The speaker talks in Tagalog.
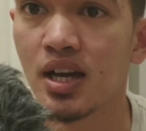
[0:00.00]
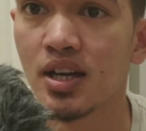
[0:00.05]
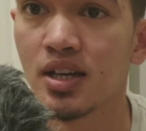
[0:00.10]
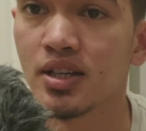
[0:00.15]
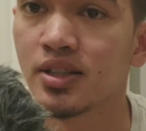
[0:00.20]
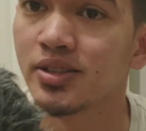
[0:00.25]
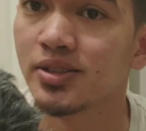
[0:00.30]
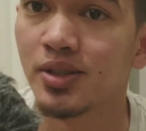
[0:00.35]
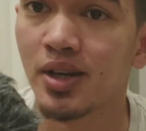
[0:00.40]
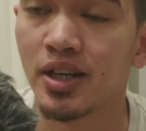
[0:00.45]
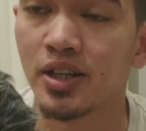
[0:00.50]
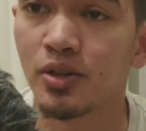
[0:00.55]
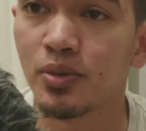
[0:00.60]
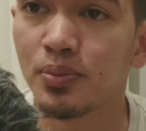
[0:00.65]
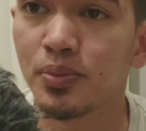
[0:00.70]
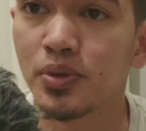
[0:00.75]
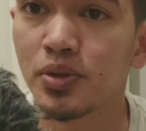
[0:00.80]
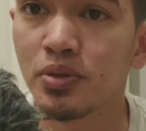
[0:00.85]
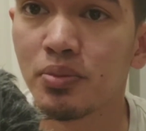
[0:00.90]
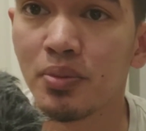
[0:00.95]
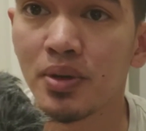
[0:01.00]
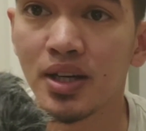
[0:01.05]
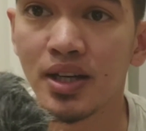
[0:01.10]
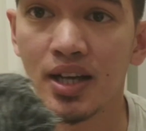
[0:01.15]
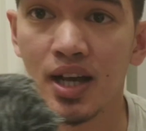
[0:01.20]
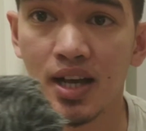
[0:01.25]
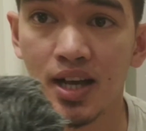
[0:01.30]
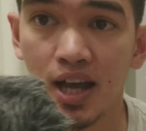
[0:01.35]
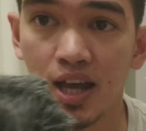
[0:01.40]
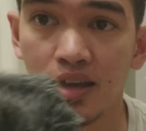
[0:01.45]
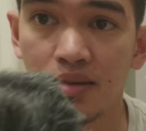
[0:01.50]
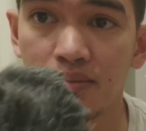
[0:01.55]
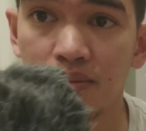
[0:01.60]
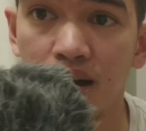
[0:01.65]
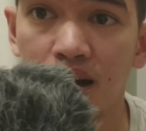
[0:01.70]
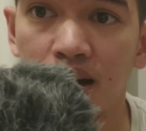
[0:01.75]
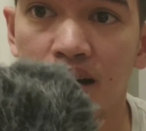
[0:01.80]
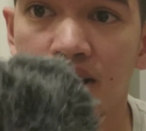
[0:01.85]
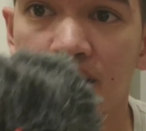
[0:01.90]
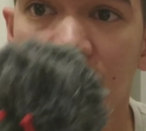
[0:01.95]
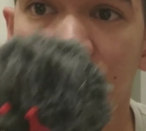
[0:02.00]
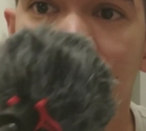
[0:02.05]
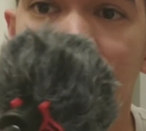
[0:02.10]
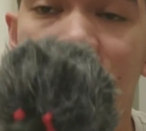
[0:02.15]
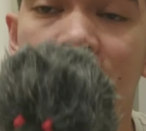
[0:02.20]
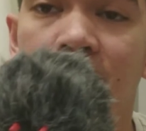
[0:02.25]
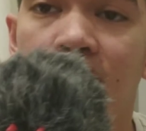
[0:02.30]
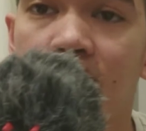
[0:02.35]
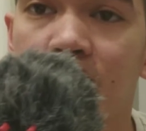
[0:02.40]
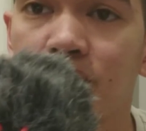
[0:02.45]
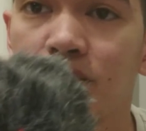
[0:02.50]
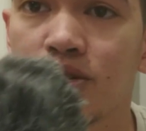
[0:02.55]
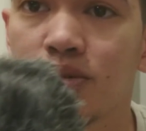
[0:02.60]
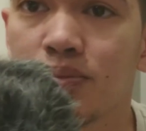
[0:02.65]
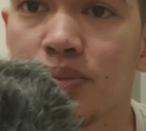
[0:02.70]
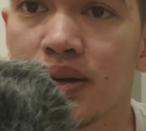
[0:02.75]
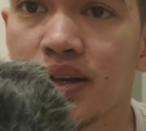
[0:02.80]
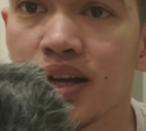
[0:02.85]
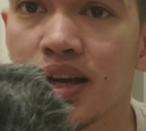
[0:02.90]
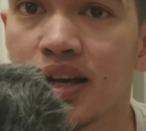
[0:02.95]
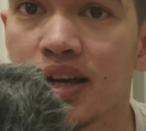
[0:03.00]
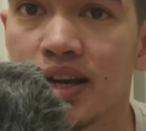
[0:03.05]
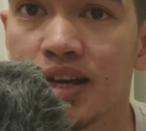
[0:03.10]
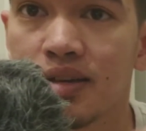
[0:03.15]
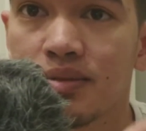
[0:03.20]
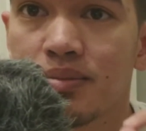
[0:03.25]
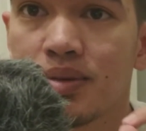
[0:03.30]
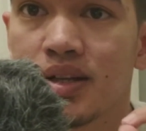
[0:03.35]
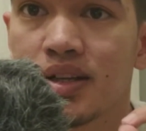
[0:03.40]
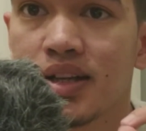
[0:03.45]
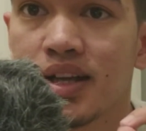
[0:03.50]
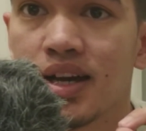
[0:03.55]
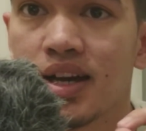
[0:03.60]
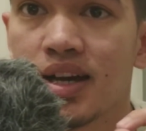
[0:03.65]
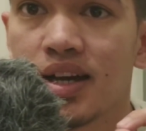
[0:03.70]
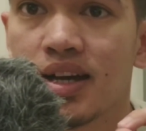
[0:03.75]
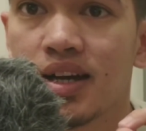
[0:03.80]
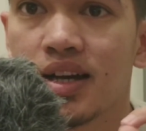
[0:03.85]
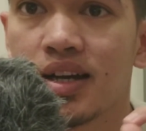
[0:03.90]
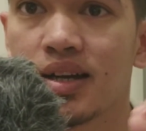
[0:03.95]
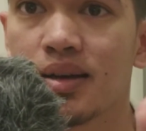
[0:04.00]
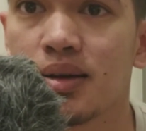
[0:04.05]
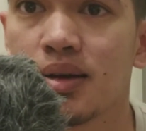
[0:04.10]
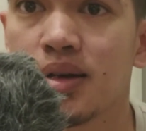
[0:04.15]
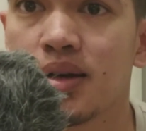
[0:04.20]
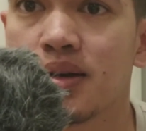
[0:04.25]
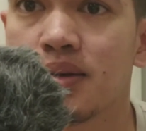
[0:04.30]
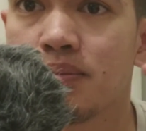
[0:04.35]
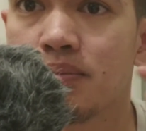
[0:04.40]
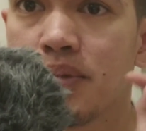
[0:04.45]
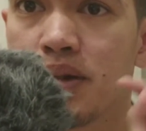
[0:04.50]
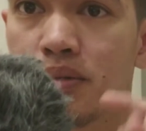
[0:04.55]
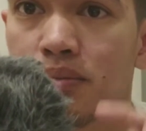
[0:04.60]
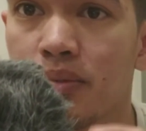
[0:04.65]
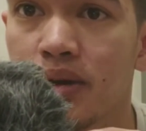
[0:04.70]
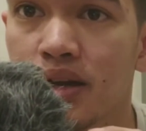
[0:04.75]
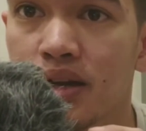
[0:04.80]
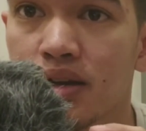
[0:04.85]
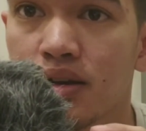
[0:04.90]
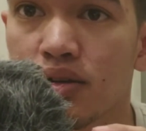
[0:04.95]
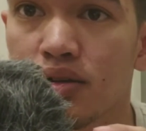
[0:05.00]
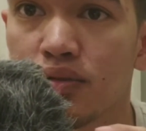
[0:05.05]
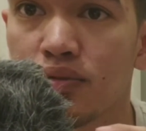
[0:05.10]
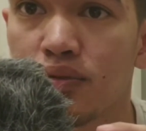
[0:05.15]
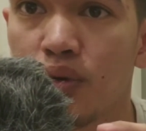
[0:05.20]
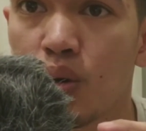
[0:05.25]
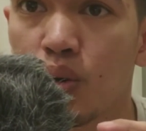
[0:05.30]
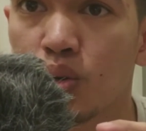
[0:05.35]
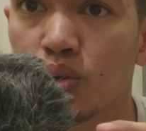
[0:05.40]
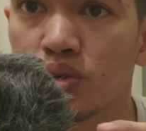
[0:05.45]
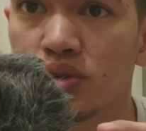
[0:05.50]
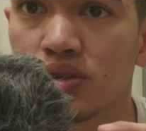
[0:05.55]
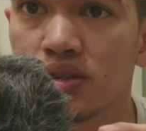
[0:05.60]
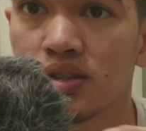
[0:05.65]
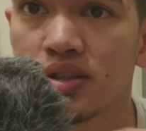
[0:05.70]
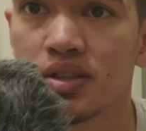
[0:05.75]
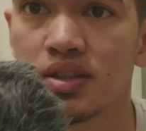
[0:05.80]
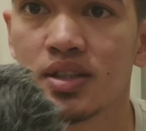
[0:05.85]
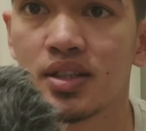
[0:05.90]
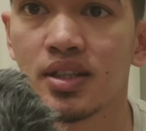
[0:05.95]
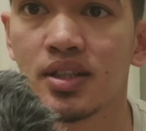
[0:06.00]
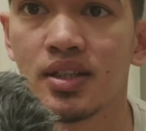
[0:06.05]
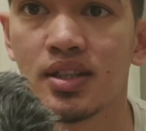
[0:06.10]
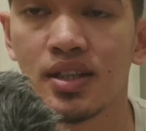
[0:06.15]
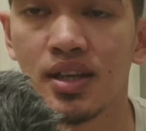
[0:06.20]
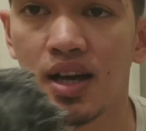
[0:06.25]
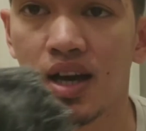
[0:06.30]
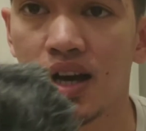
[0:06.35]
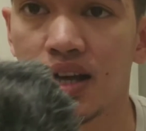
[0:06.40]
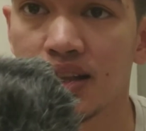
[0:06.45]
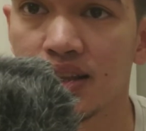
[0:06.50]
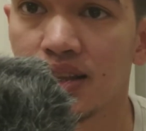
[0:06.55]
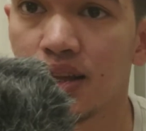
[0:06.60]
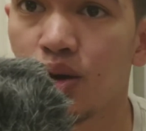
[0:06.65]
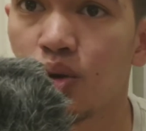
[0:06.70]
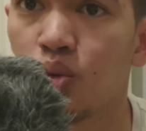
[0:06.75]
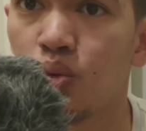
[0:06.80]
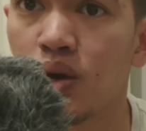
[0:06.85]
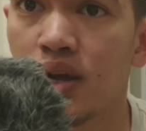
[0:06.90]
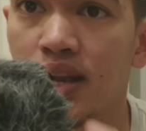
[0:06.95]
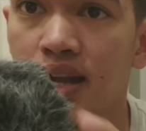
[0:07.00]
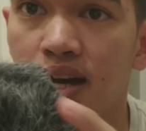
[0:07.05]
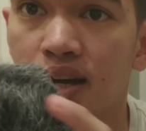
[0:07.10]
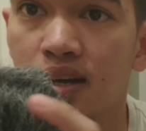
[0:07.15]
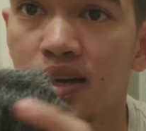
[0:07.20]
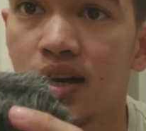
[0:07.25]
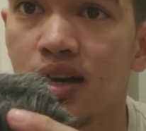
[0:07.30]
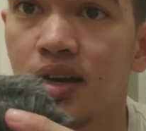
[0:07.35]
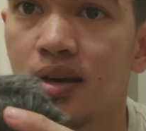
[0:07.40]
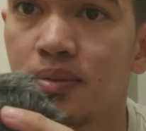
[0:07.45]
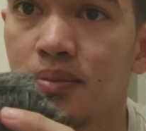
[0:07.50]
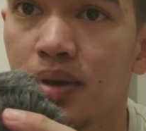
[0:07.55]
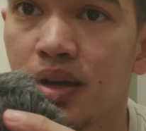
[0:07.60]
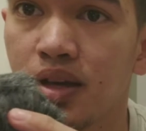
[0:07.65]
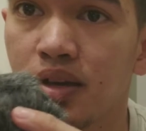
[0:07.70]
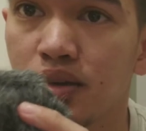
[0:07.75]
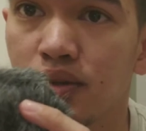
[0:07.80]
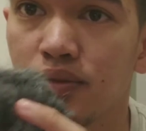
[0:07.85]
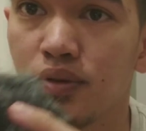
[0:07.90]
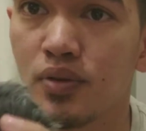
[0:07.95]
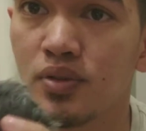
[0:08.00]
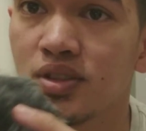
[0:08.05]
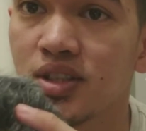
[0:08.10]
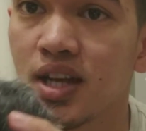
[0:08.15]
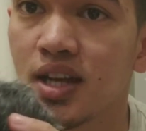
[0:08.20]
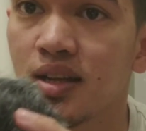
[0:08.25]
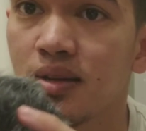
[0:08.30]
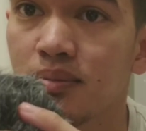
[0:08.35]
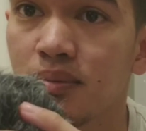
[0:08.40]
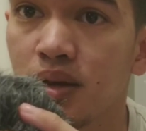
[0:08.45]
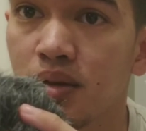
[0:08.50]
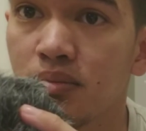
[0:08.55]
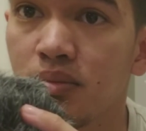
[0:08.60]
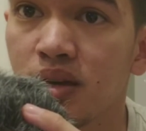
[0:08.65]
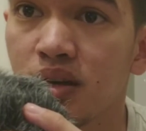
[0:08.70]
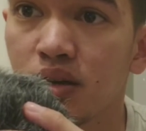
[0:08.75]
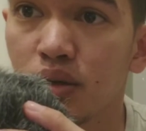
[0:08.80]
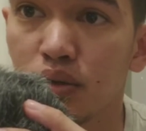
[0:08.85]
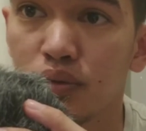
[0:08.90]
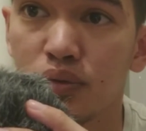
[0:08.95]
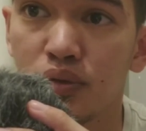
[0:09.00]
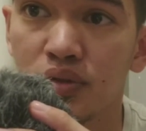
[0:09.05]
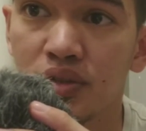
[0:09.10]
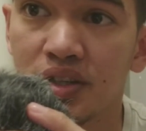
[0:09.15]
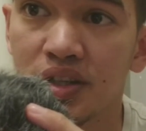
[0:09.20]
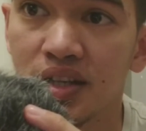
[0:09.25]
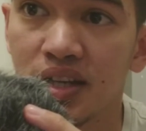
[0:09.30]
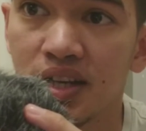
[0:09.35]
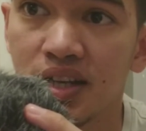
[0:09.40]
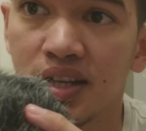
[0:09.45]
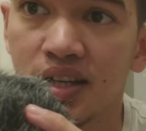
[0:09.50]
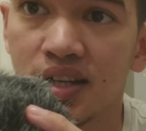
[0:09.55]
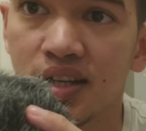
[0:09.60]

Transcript: So ano po yung pagkakaiba? Ano yung pagkakaiba ng may microphone at walang microphone? Yan, may microphone na yan.